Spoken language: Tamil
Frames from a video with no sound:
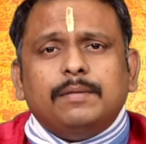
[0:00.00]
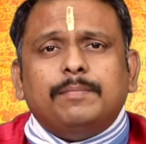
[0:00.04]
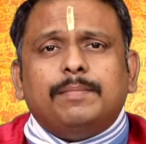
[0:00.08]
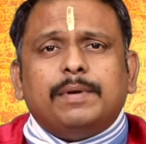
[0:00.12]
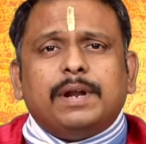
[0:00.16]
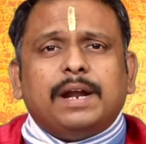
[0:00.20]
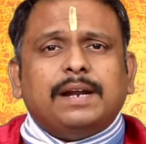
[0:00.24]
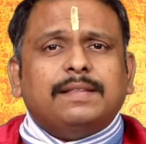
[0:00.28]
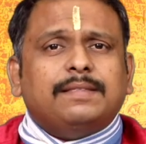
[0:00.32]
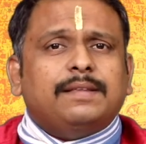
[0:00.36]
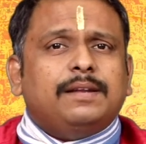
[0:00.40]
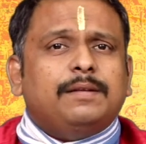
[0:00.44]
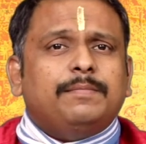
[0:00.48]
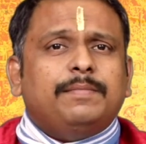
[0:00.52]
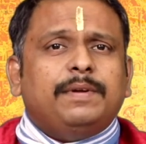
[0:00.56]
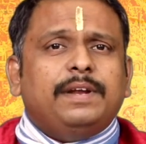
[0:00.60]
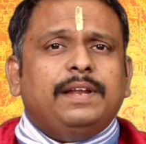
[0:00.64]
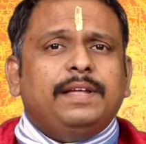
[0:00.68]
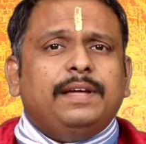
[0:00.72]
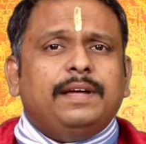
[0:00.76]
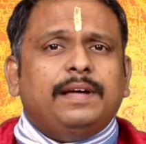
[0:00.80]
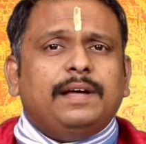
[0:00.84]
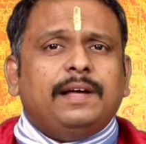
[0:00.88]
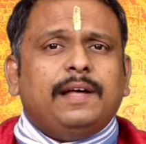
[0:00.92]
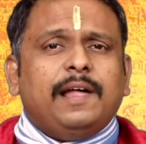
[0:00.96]
பிரார்த்தனை
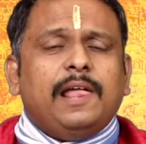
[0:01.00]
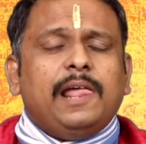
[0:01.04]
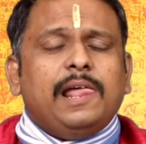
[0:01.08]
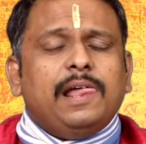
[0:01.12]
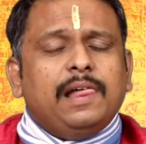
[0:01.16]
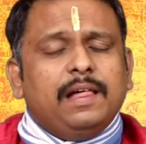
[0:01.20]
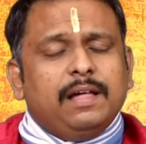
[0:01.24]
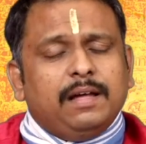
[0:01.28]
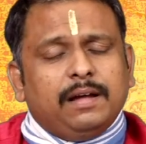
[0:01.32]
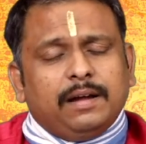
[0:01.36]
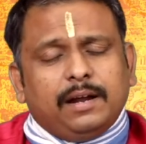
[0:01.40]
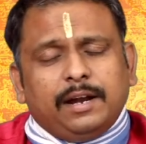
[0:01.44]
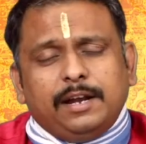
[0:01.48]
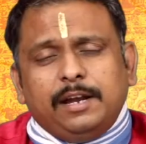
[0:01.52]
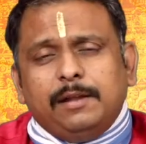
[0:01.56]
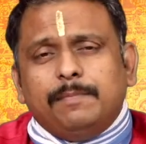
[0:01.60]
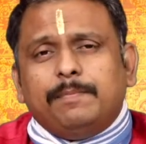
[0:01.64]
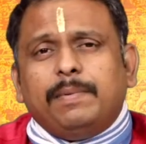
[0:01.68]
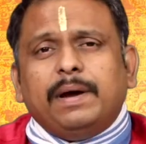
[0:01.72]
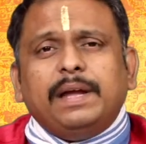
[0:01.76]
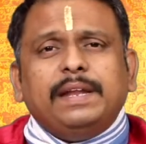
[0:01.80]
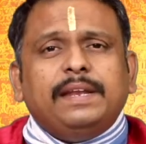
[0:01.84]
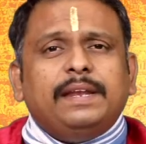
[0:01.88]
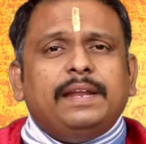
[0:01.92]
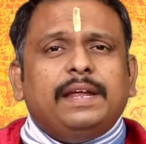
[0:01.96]
பண்ணிக்கோங்க
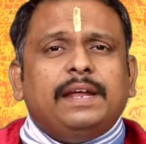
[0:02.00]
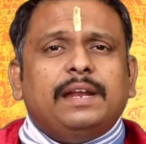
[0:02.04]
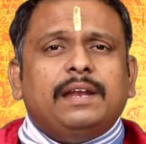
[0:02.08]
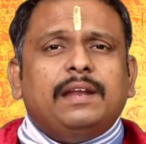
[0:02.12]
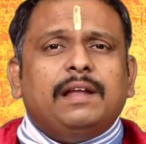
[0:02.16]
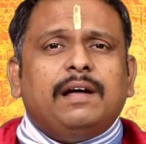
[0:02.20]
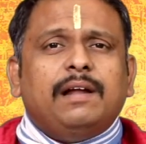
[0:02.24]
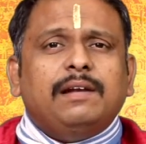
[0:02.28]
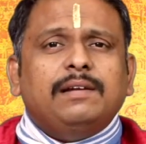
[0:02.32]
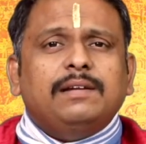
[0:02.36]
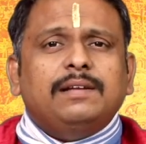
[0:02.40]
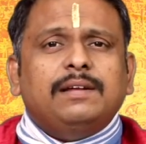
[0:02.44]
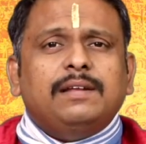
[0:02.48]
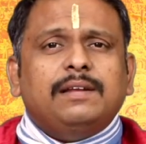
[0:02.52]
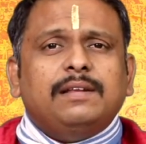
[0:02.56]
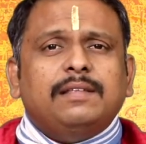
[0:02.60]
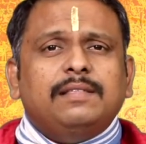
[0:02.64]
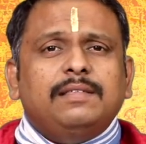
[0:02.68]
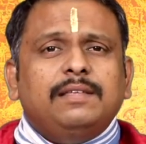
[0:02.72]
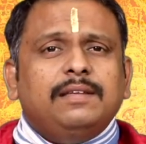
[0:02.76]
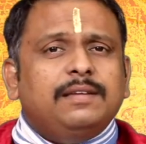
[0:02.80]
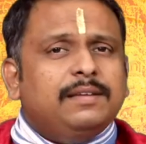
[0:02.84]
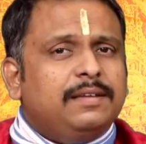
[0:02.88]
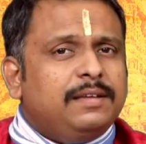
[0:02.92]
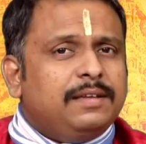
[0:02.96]
கண்டிப்பாக இன்றைய
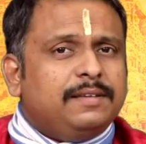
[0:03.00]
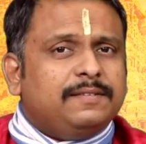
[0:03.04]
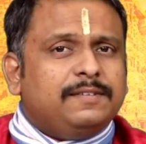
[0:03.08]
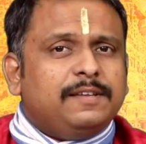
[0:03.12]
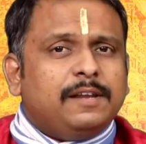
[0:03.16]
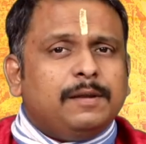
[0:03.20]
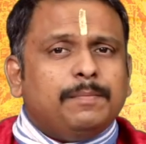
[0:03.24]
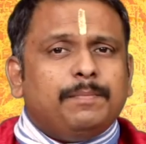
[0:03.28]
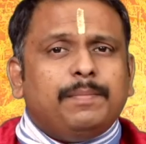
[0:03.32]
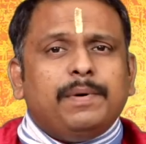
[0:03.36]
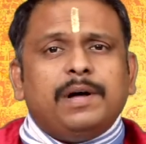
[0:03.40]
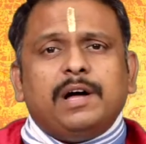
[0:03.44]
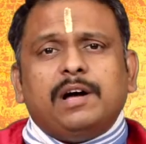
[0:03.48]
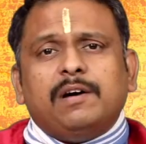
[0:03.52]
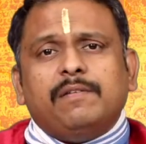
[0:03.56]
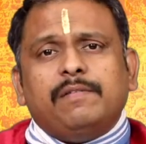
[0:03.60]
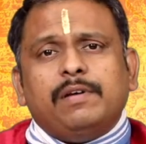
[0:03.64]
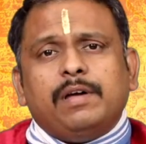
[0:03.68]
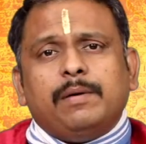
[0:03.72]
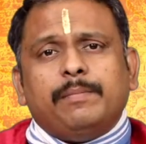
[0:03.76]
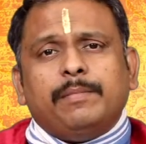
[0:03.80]
நாளுங்கிறது சிறப்பாகவே